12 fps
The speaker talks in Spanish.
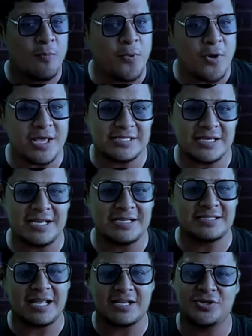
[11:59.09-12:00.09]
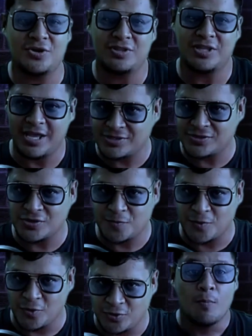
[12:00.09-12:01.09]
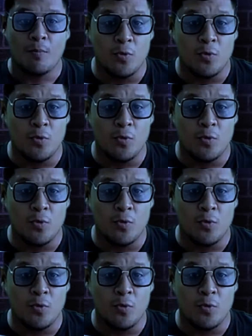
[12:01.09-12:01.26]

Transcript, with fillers: puede ser la instalación de estos productos.